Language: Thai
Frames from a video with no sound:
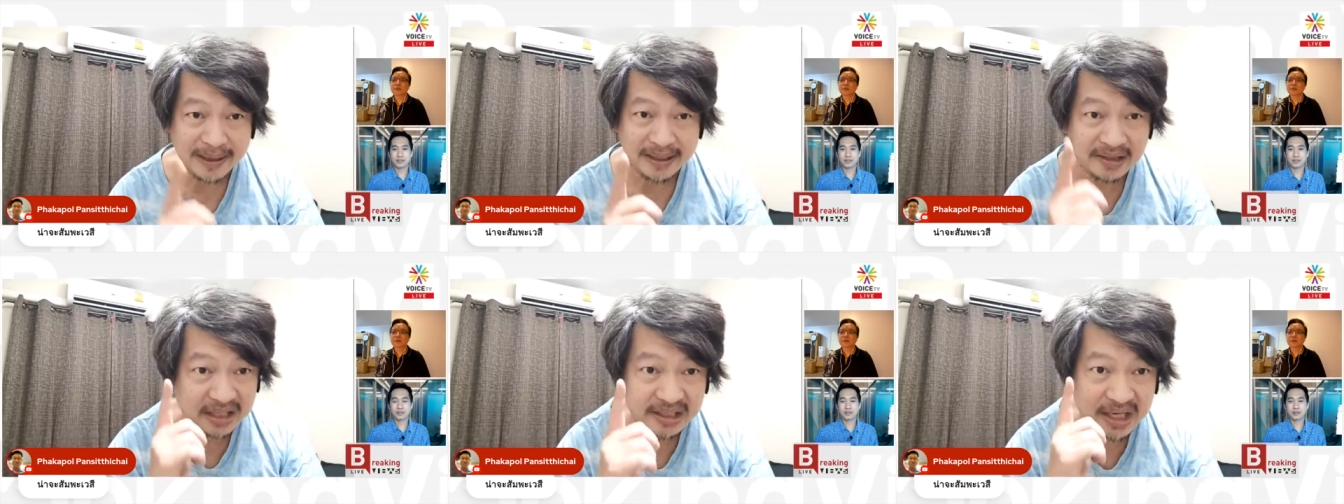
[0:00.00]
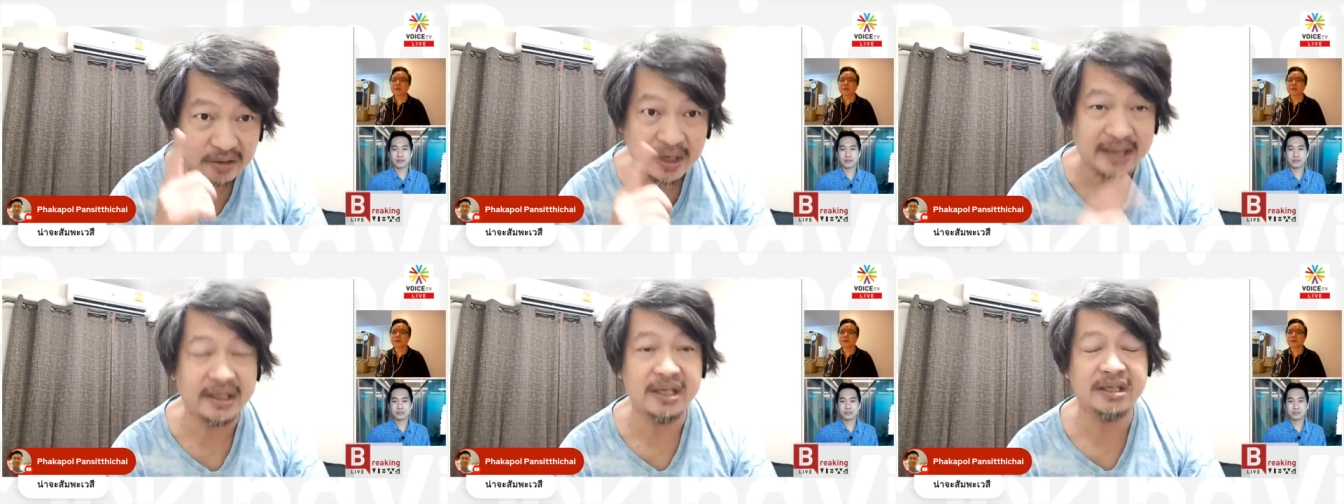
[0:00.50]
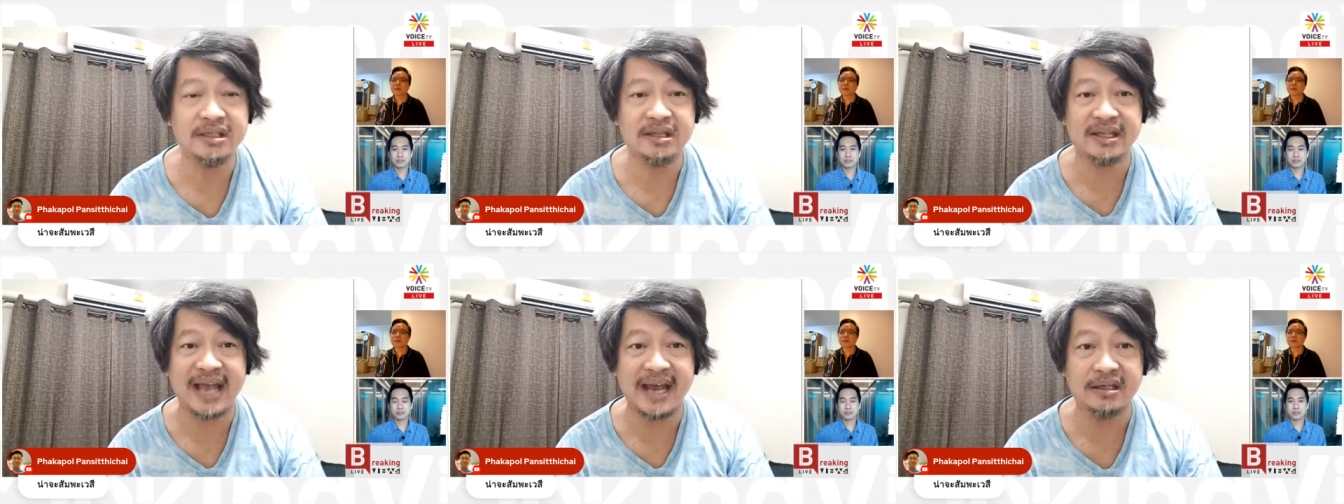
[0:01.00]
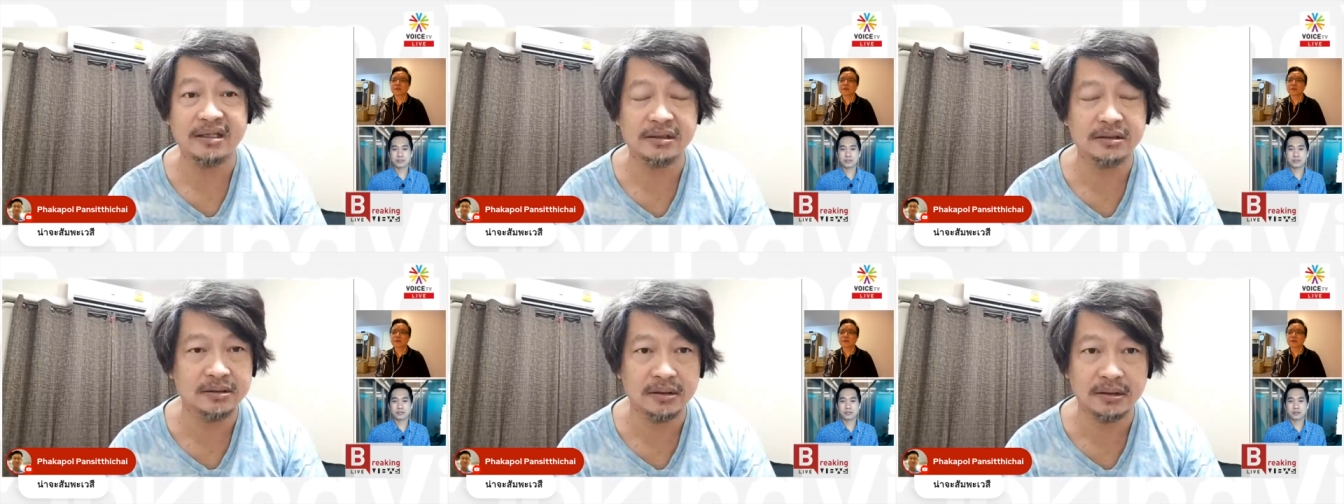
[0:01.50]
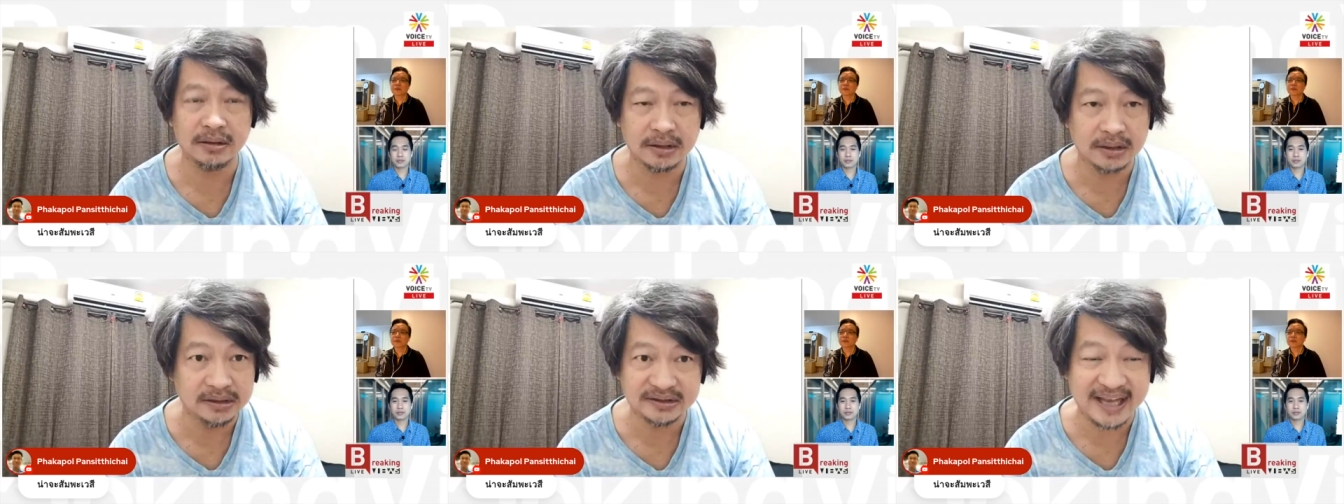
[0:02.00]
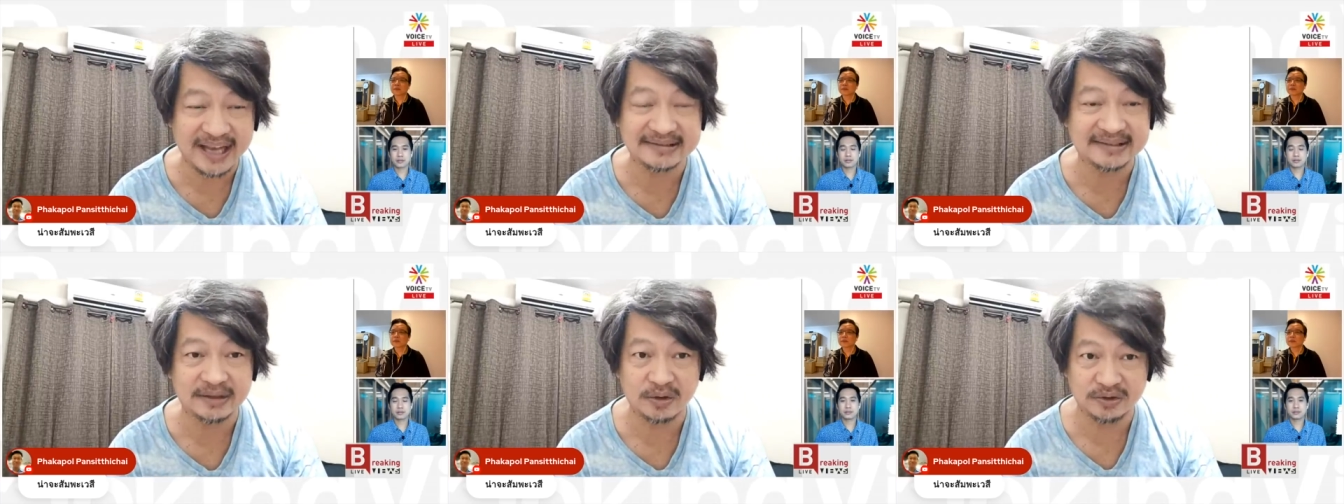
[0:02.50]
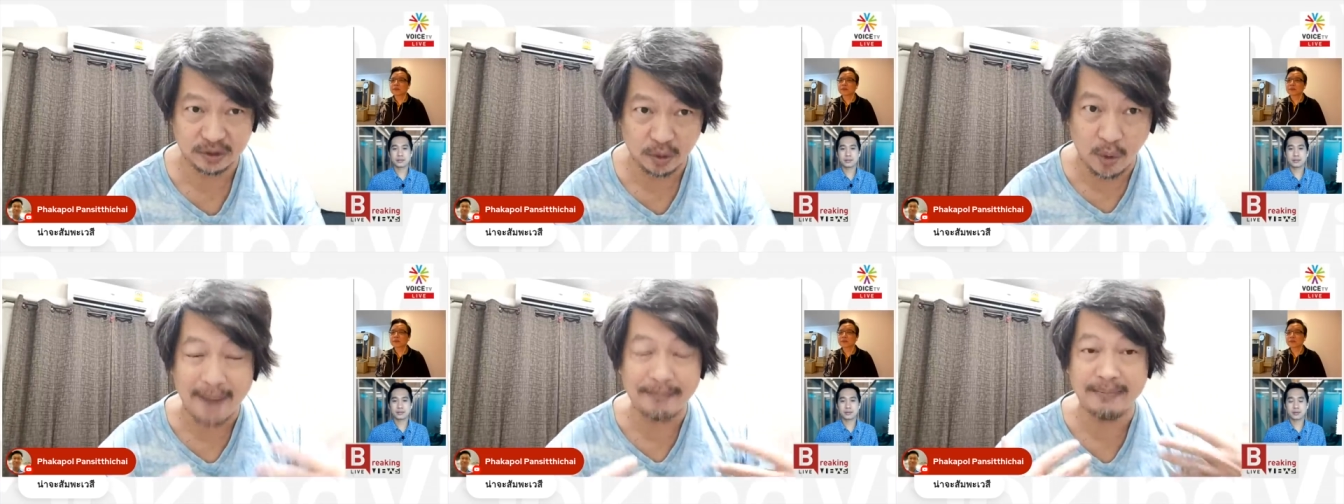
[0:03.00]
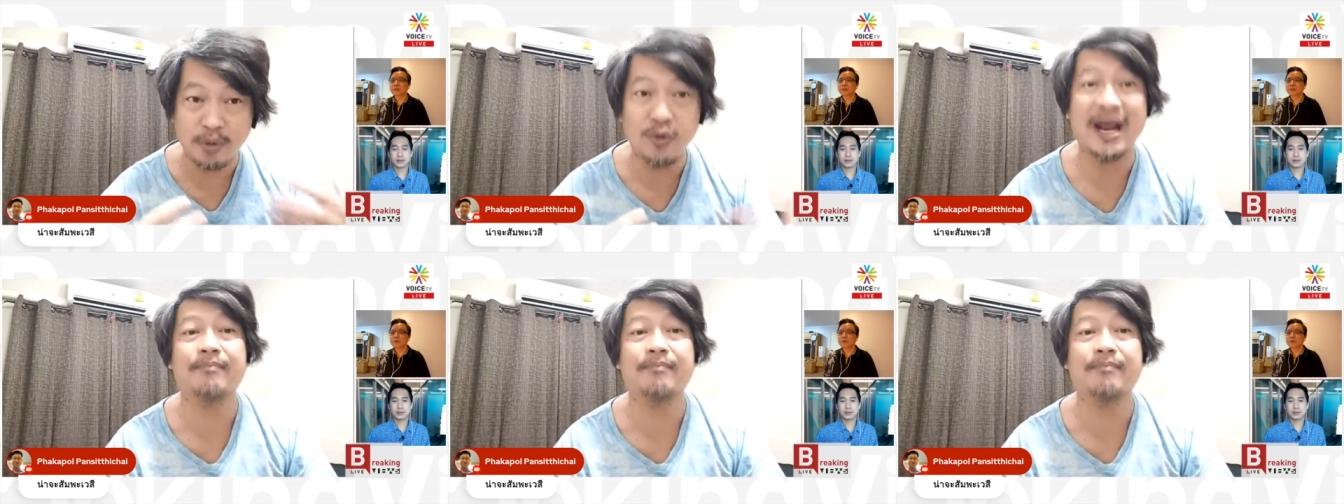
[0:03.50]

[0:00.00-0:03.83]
นี่เป็นสิ่งเดียวนะ ที่แสดงคือแสดงความเป็นผู้